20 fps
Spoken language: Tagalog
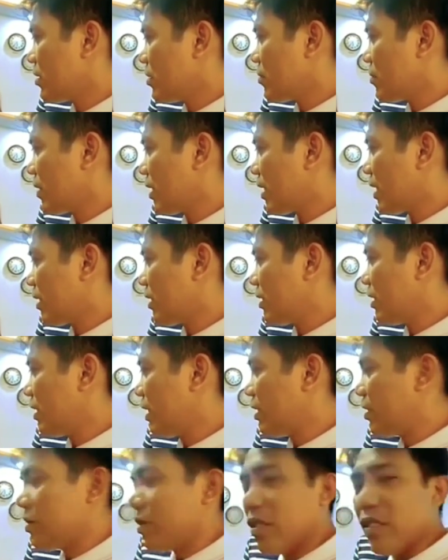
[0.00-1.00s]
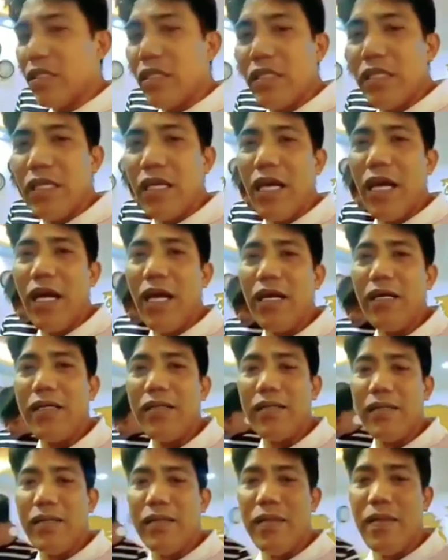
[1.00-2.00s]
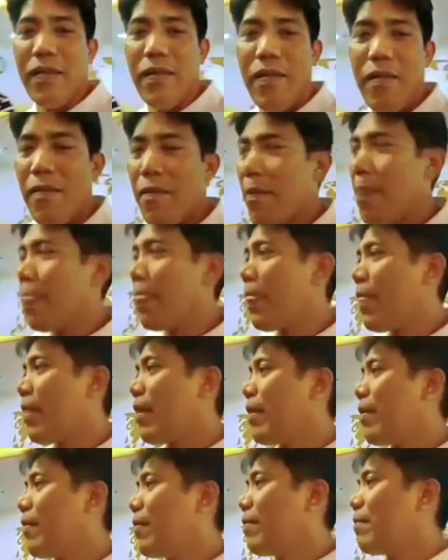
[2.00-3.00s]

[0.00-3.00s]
Ah, baka hindi yan yun. Ah. Ito po yung boss.